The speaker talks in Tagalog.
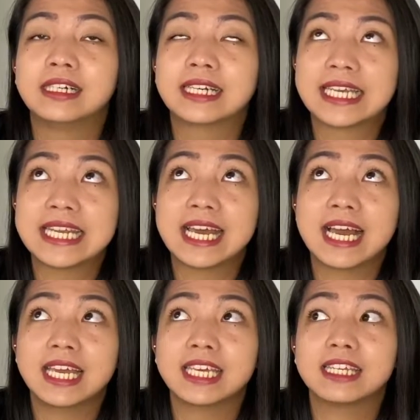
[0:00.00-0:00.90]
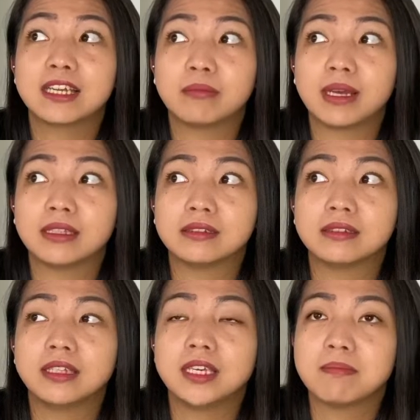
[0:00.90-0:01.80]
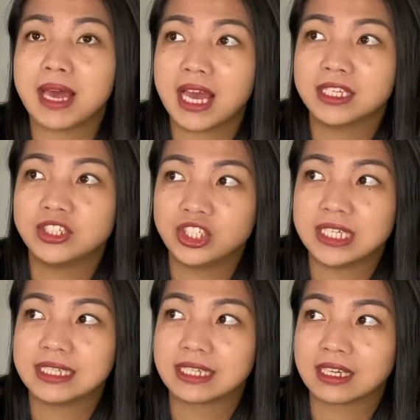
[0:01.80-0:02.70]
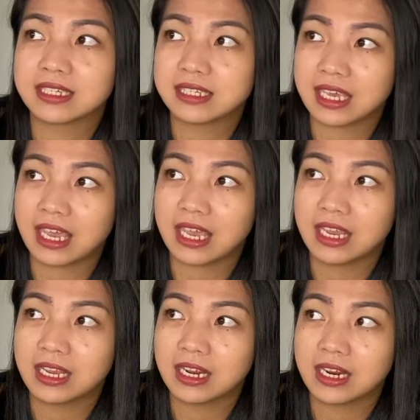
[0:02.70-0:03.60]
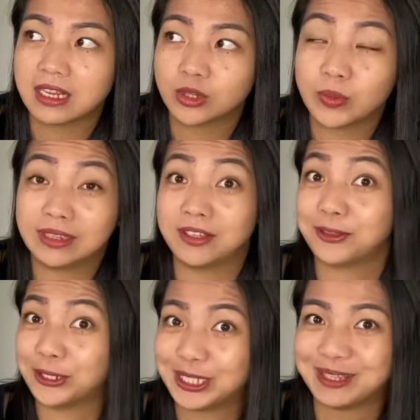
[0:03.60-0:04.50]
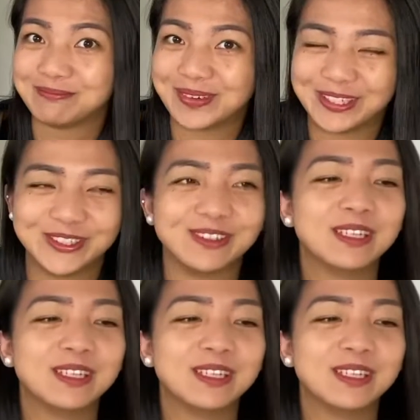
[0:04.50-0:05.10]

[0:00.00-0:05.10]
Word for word: Kinaya naman, imagine kasi, 2013 pa yon.